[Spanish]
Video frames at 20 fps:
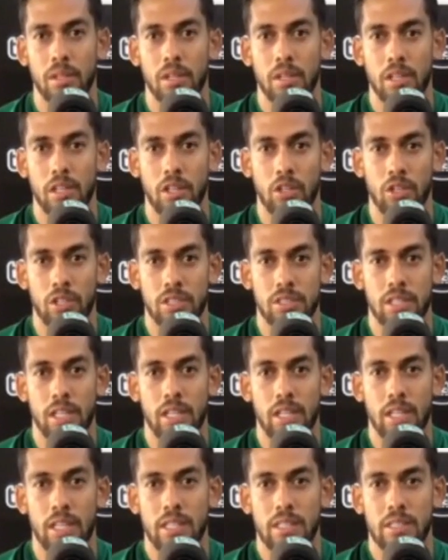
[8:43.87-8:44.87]
Y nos están
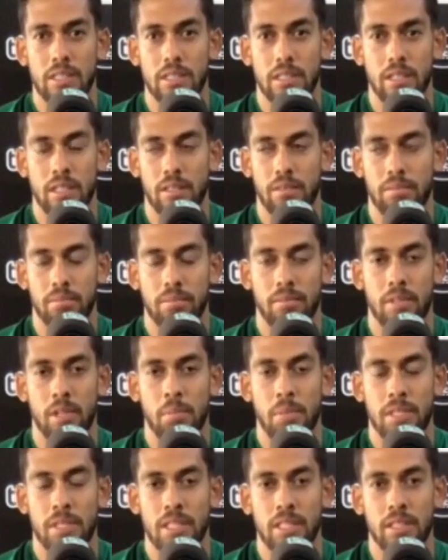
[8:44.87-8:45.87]

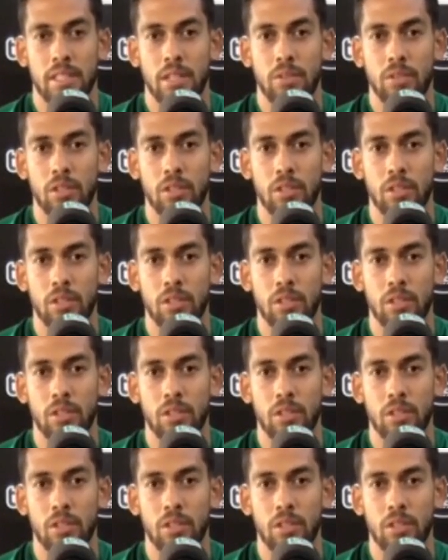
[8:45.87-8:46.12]
representando